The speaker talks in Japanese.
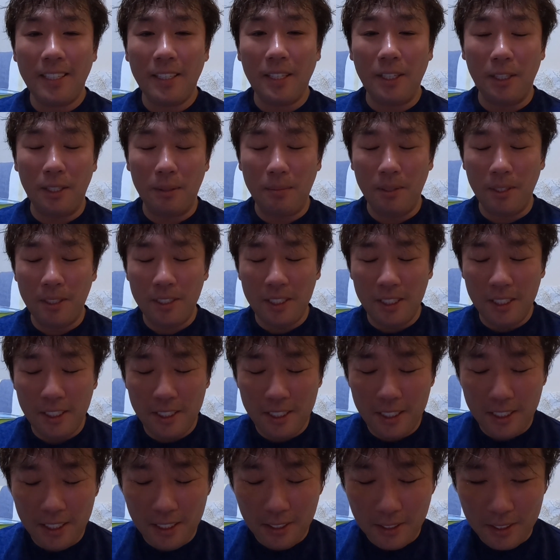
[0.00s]
今日も一
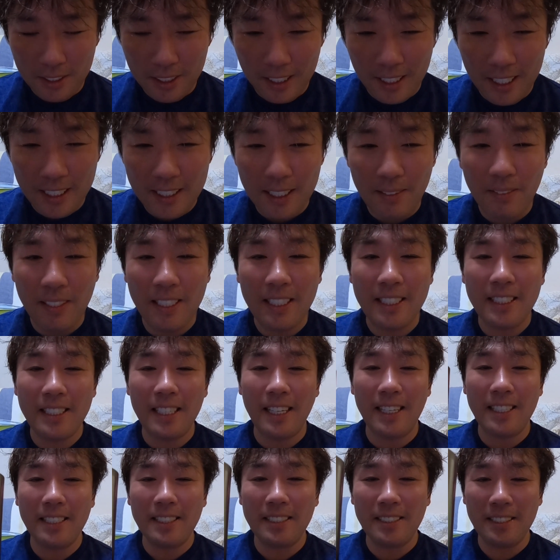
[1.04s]
日お疲れ様でし
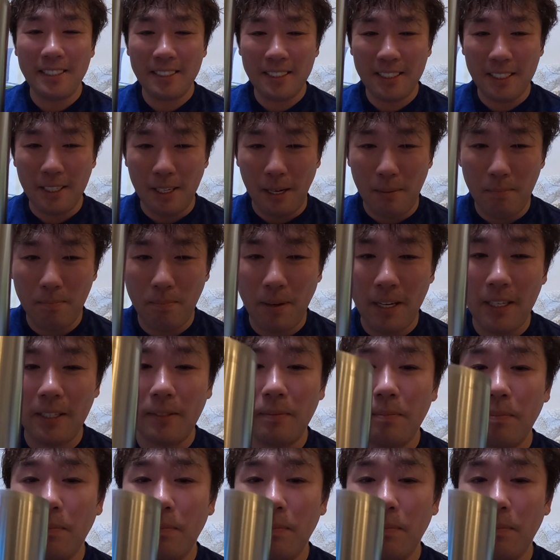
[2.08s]
た。乾杯。